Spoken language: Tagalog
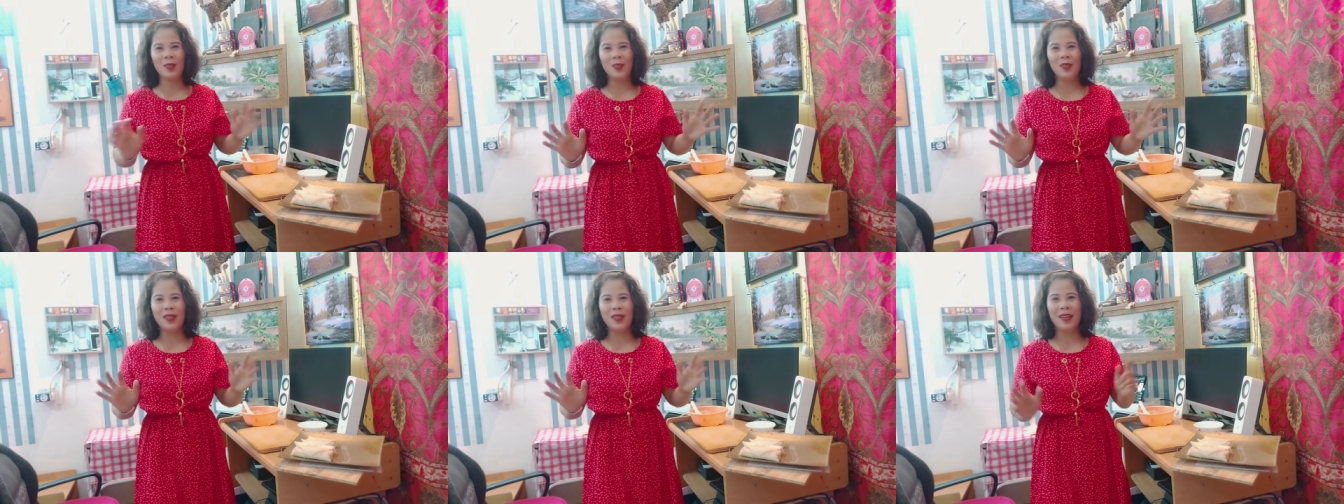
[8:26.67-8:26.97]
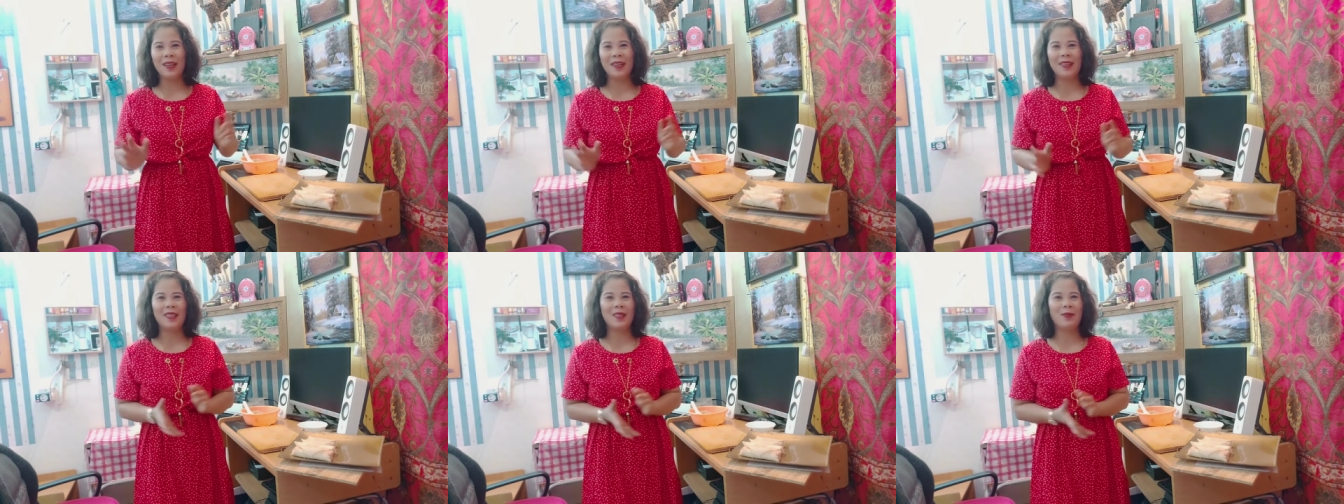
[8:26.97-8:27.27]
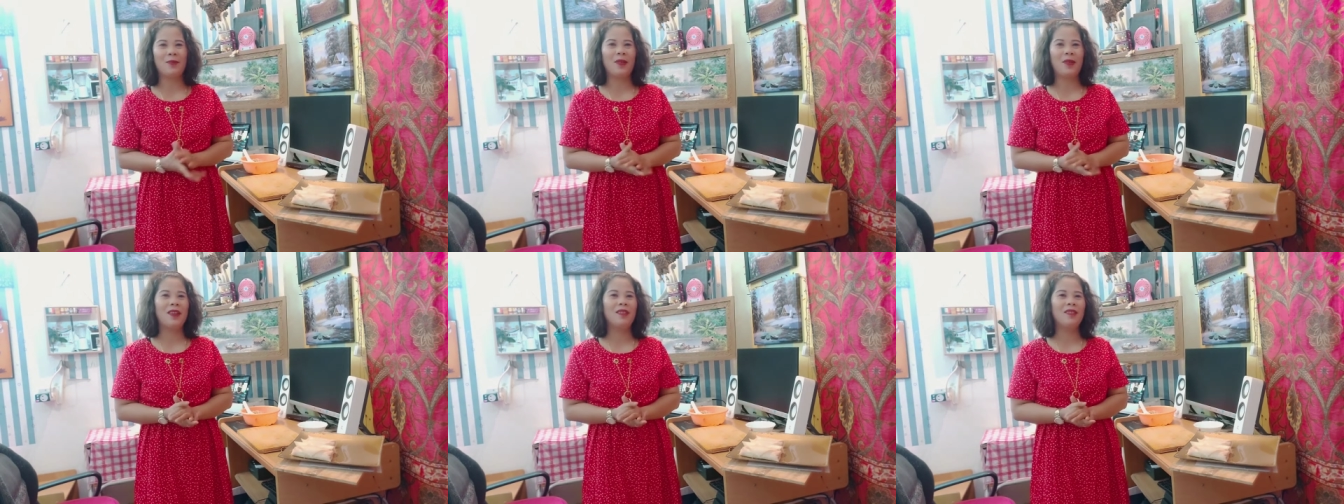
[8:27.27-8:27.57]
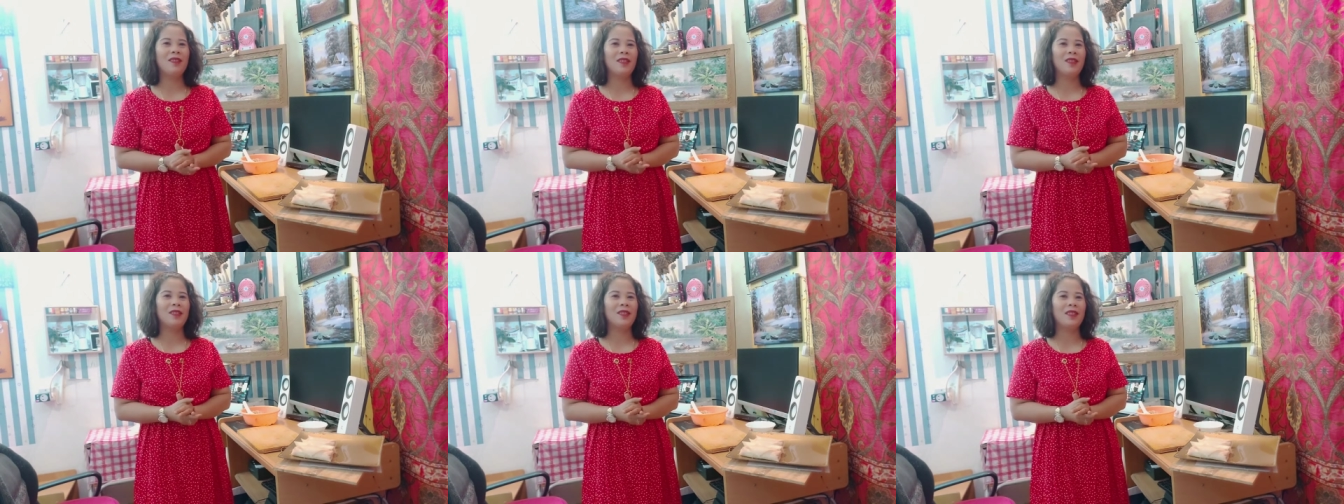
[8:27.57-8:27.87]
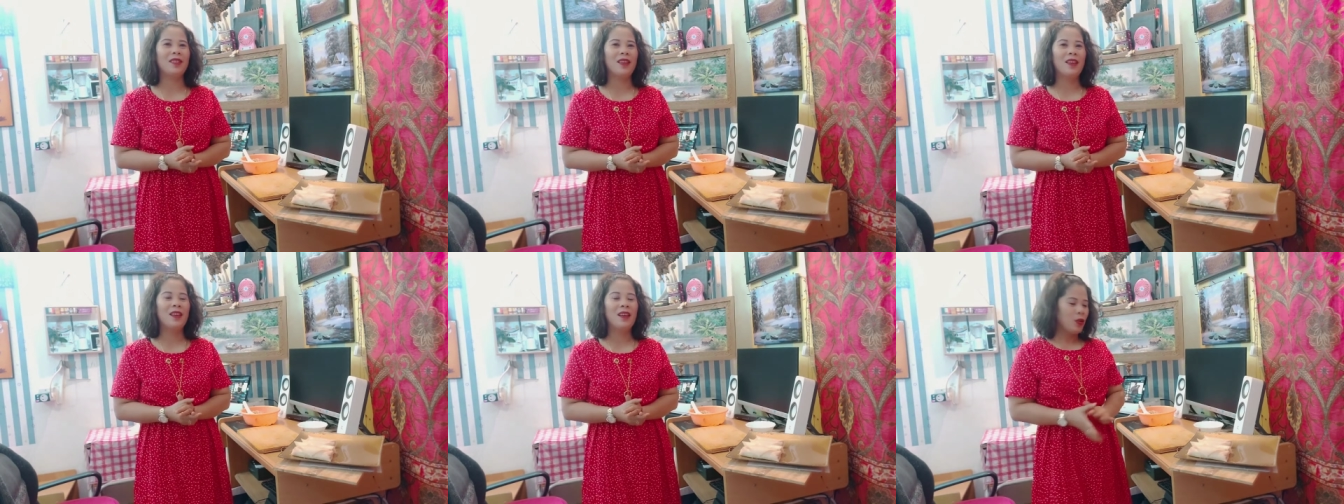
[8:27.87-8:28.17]
tuna spring
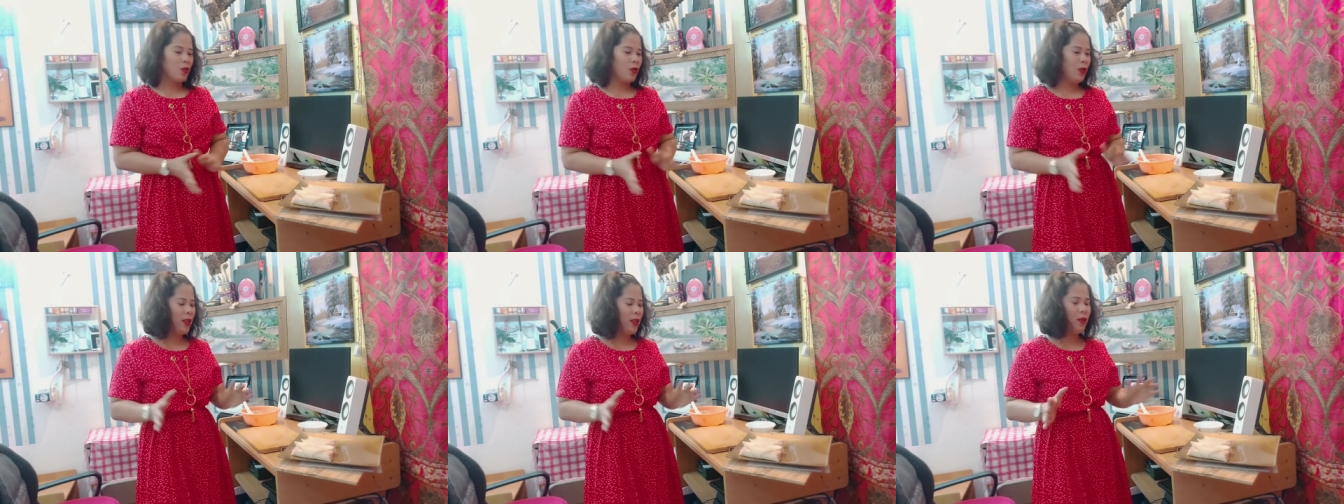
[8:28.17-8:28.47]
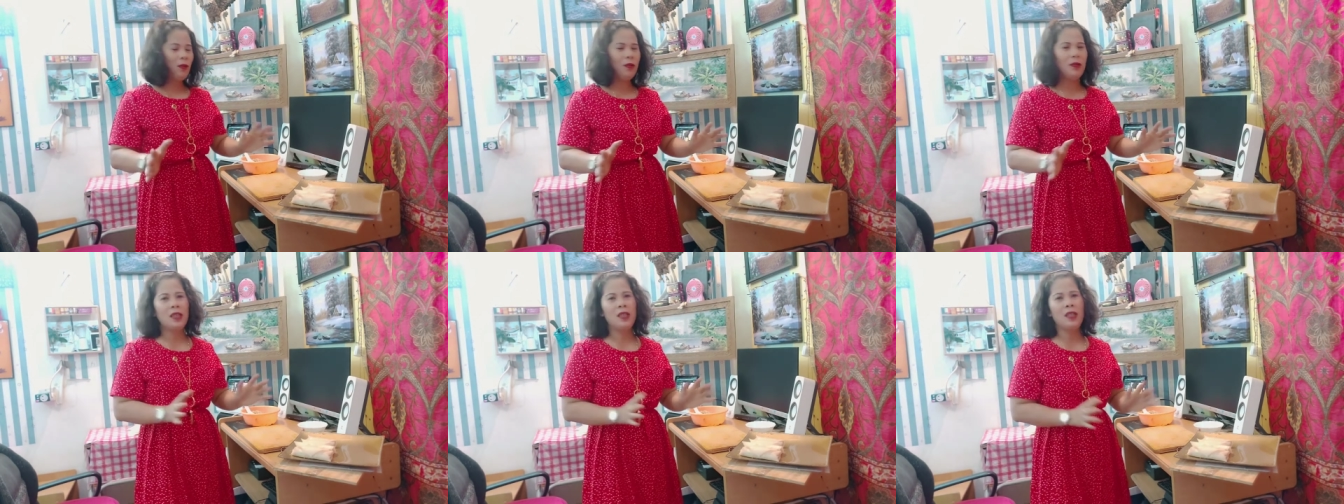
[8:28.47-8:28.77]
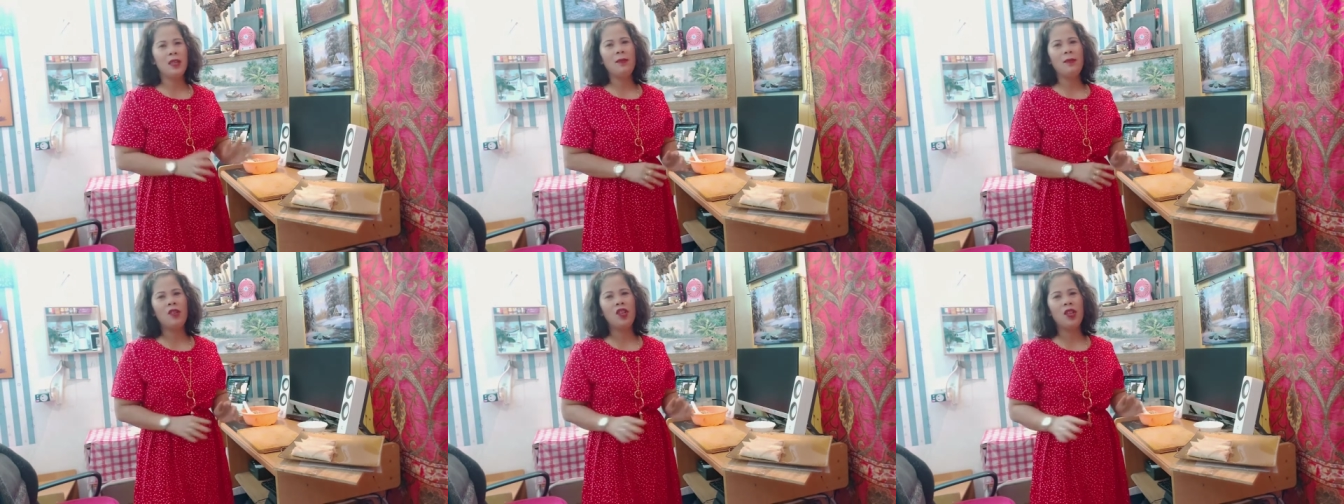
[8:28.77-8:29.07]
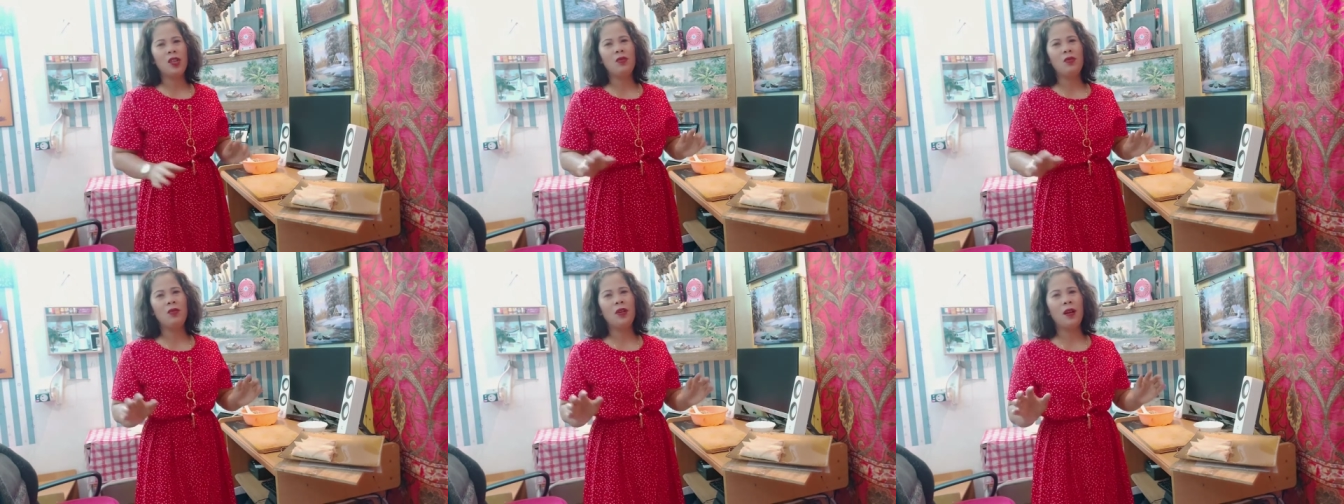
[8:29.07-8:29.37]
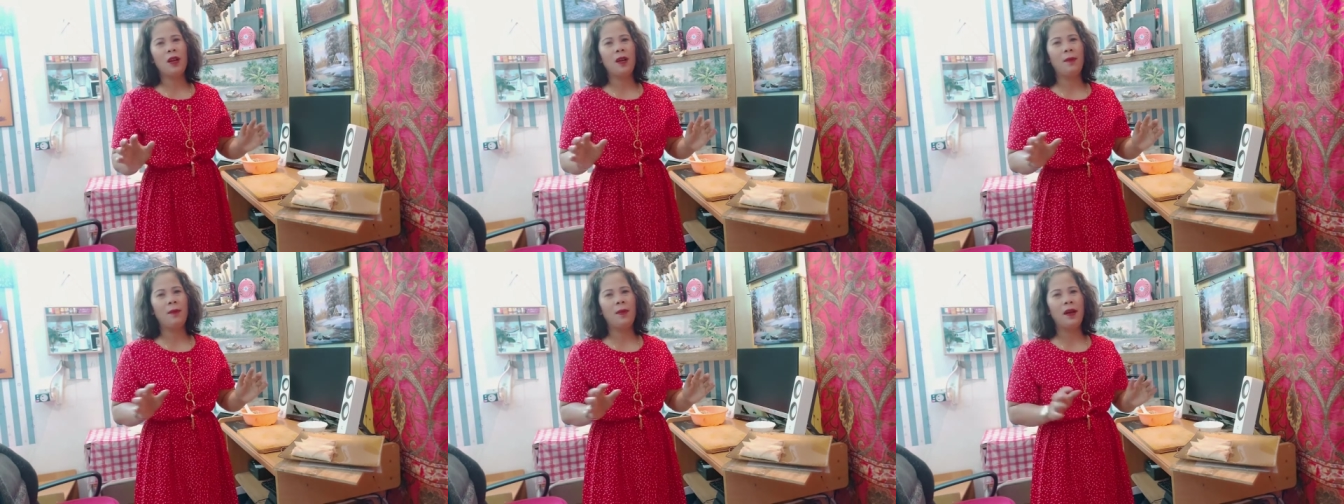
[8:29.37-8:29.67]
rolls. So, hindi ko na siya masyadong
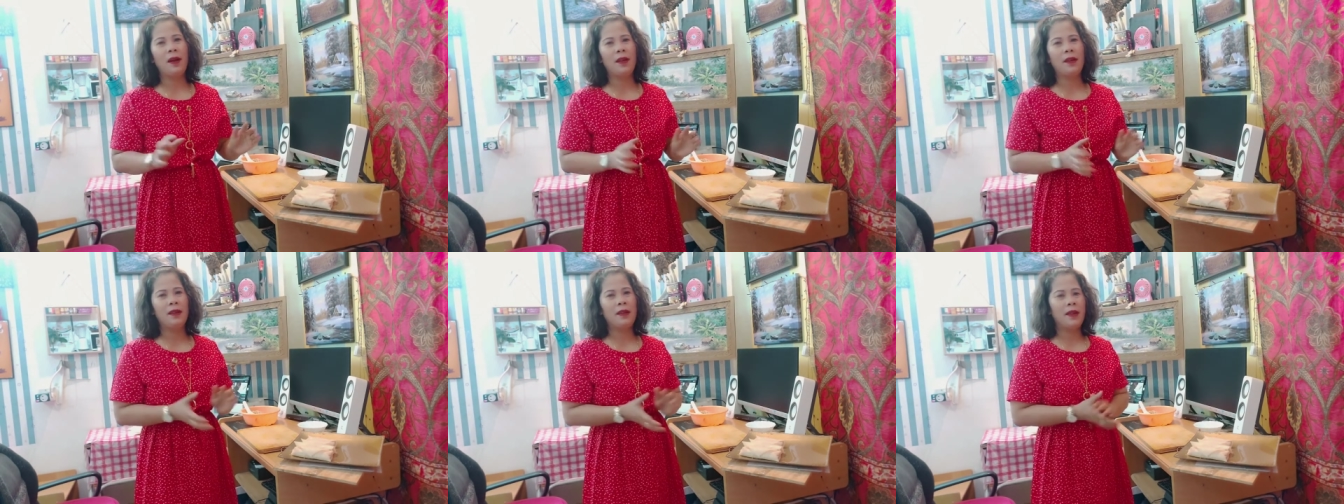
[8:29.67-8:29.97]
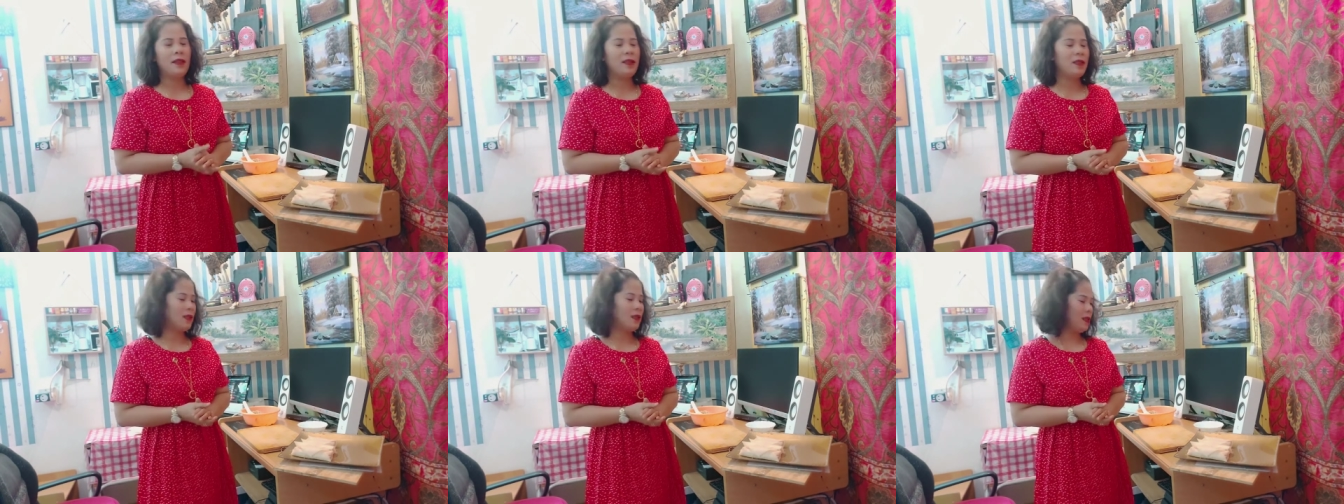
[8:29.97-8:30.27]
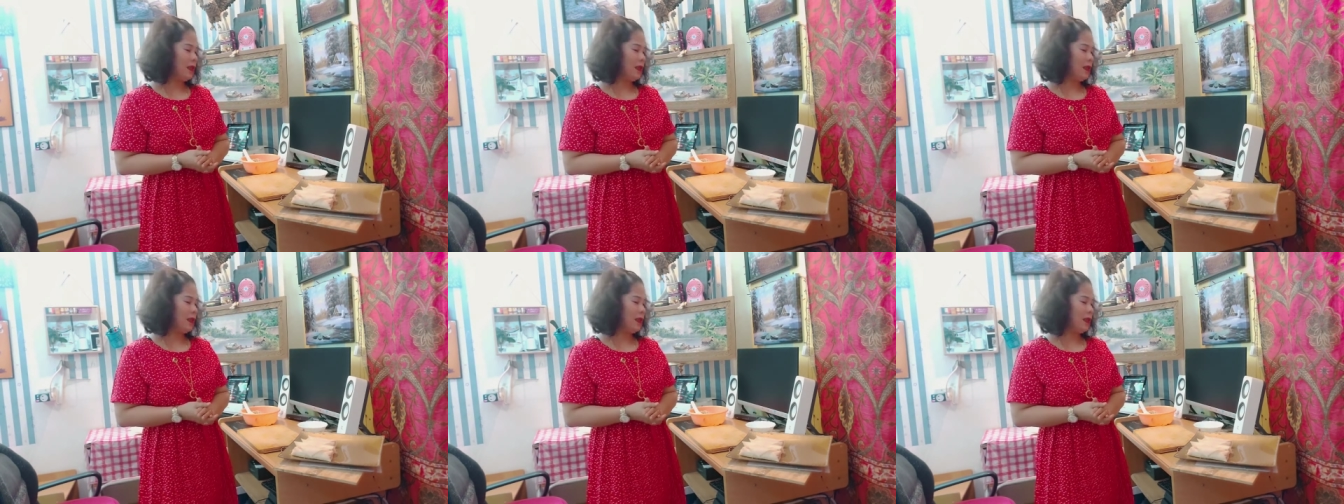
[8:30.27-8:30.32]
hahabaan, guys.